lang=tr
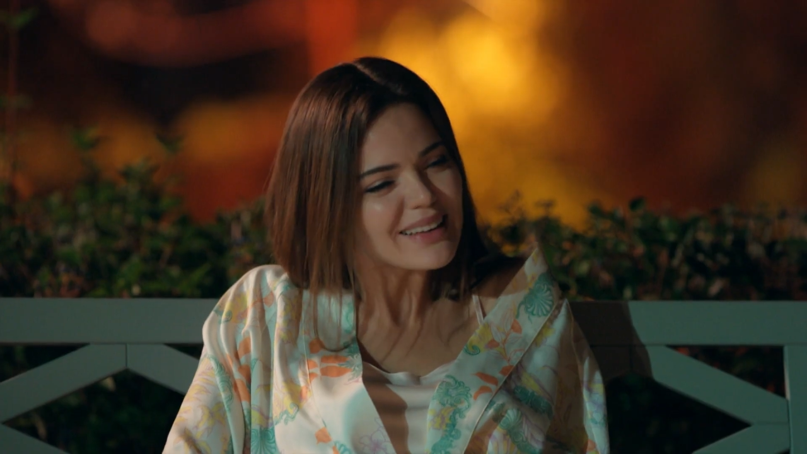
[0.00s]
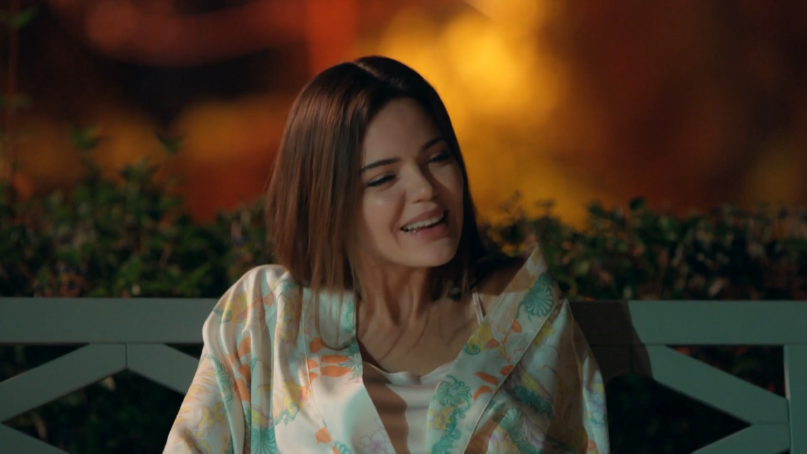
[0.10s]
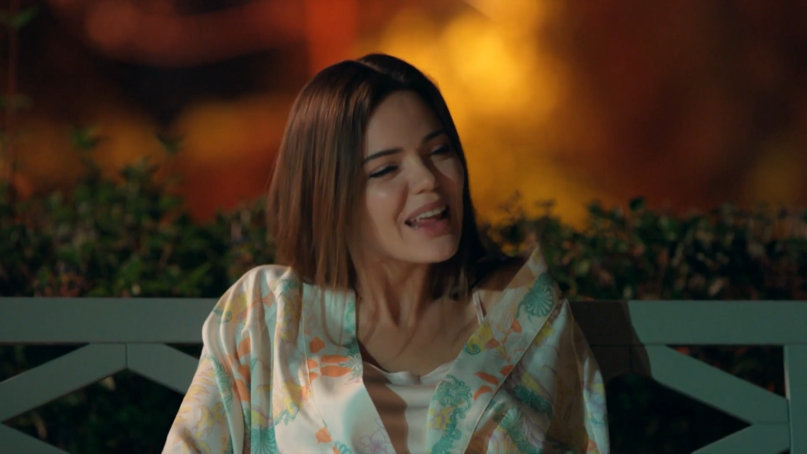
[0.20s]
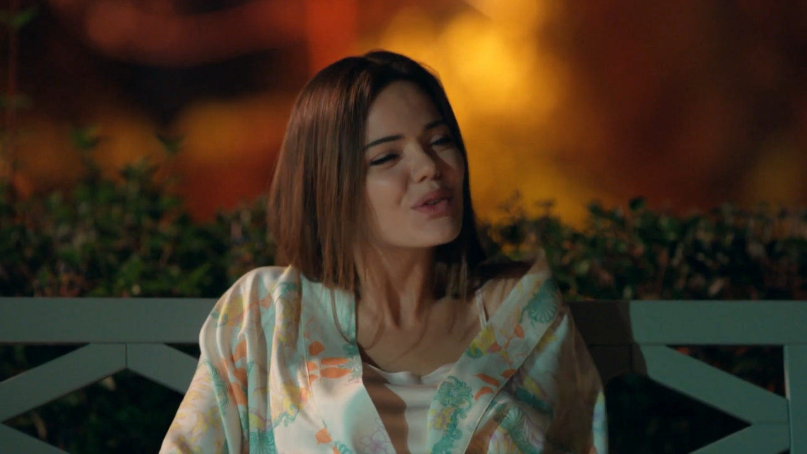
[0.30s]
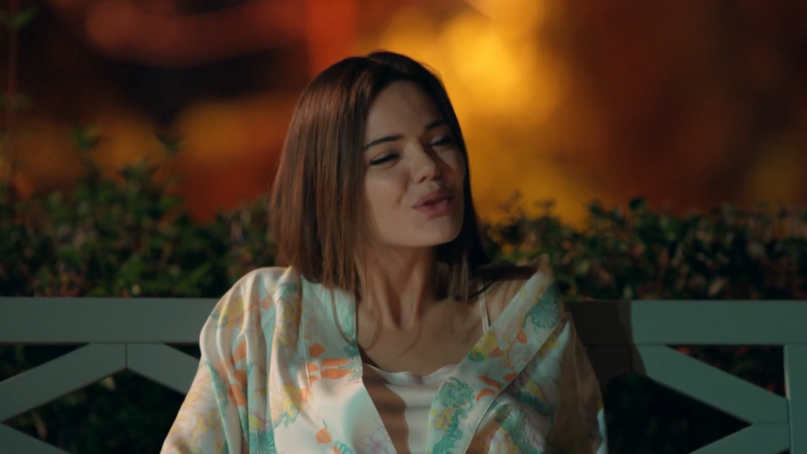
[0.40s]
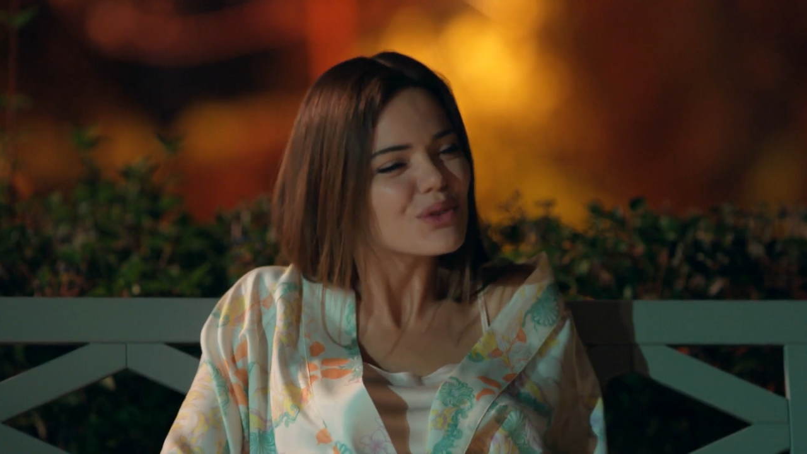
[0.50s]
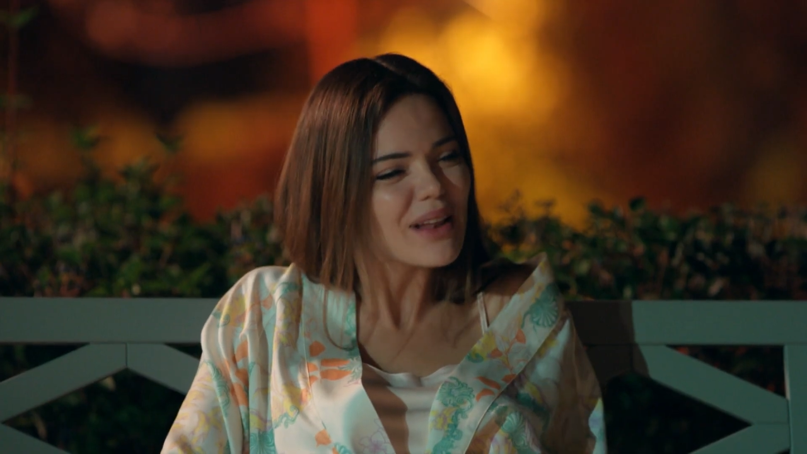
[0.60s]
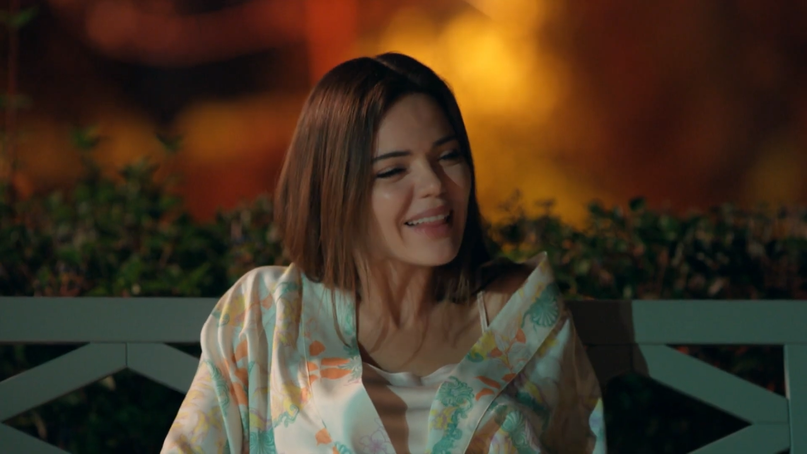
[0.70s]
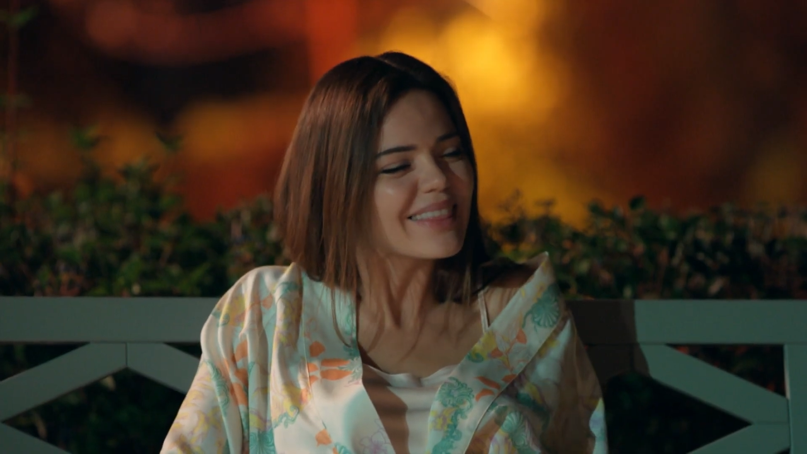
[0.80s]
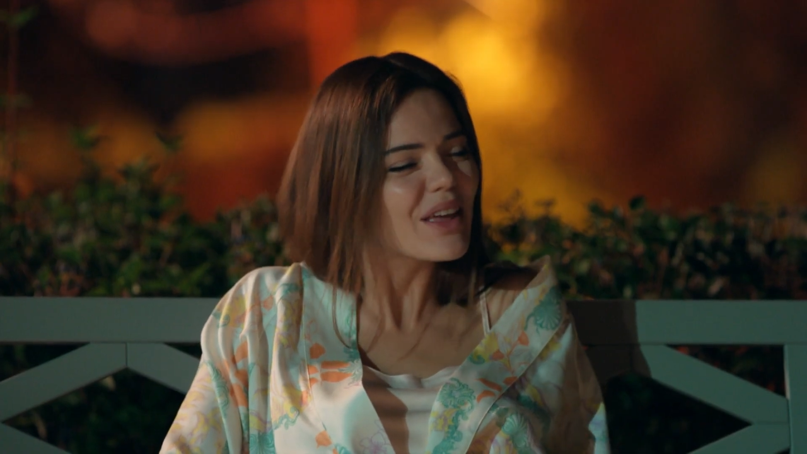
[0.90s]
Ne gözü
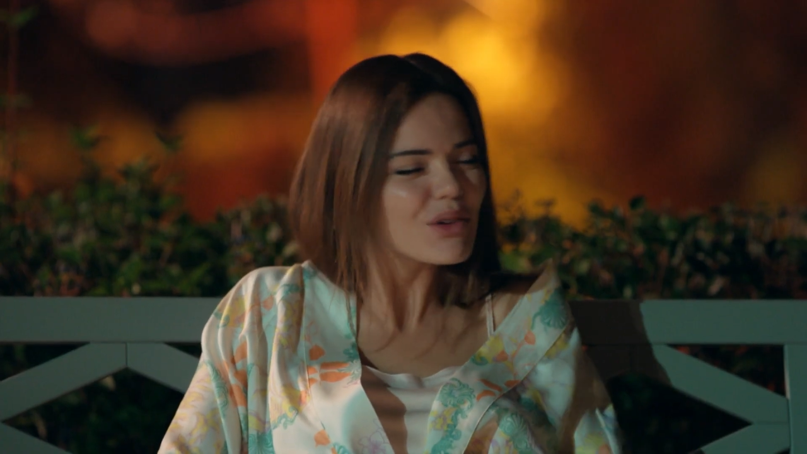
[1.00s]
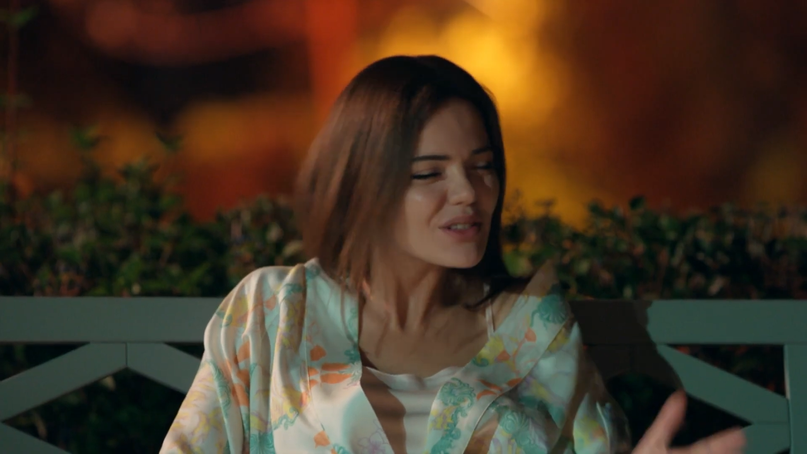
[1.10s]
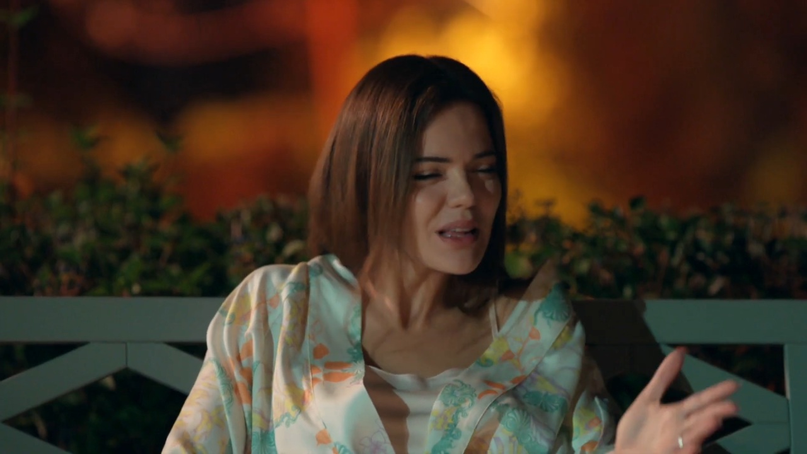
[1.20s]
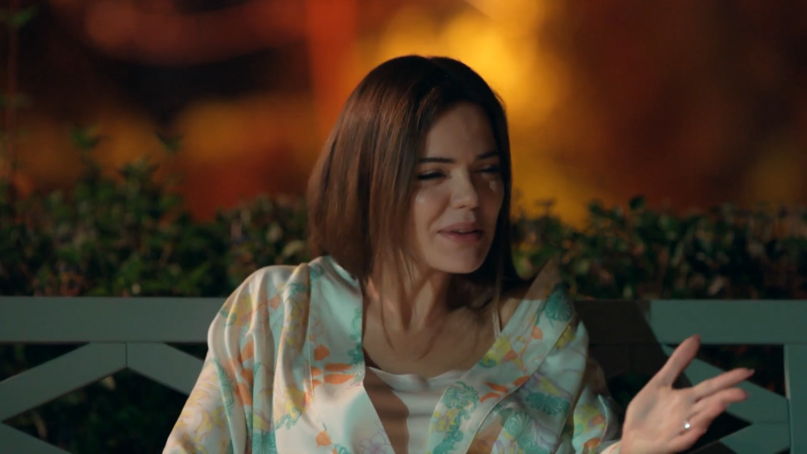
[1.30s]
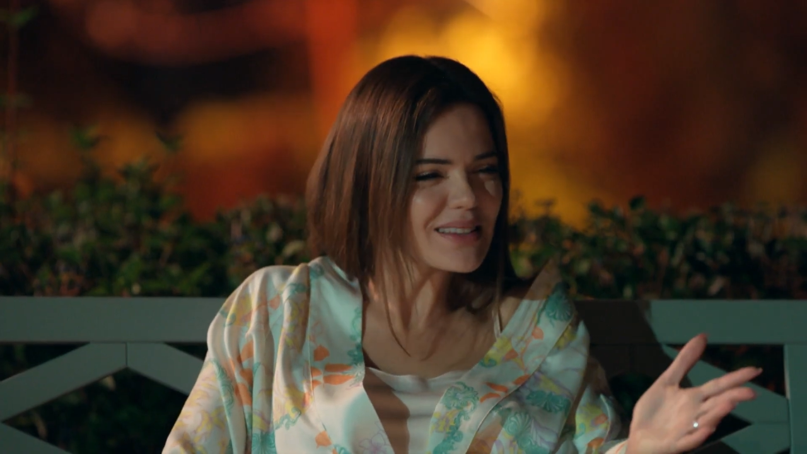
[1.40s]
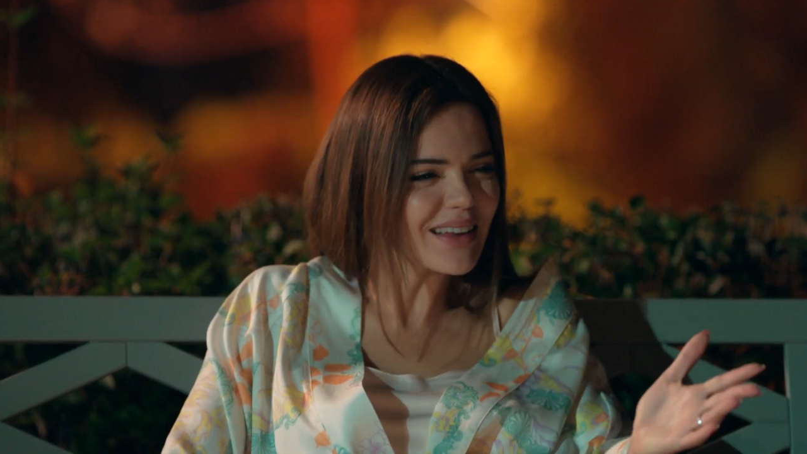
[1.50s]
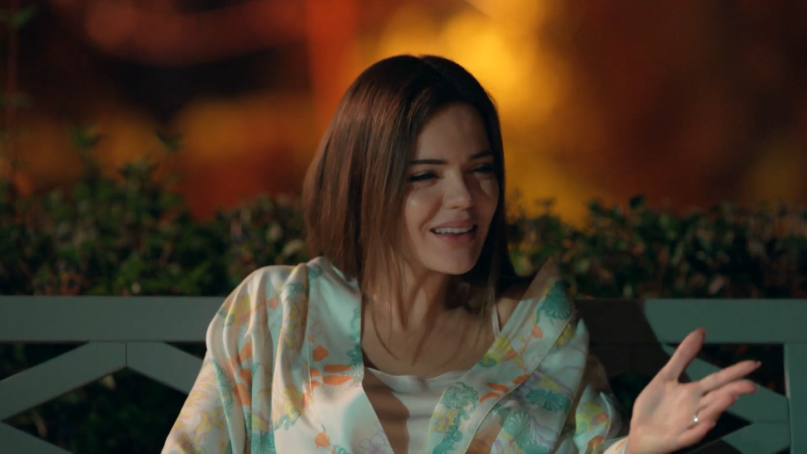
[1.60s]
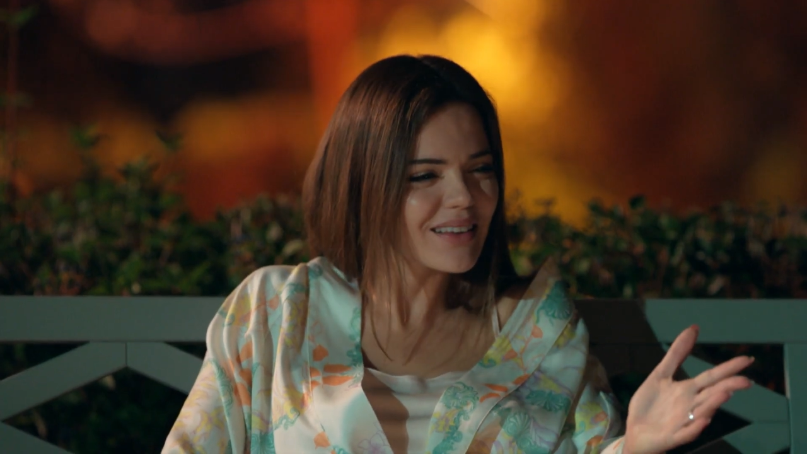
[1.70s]
lan, ne özlemesi.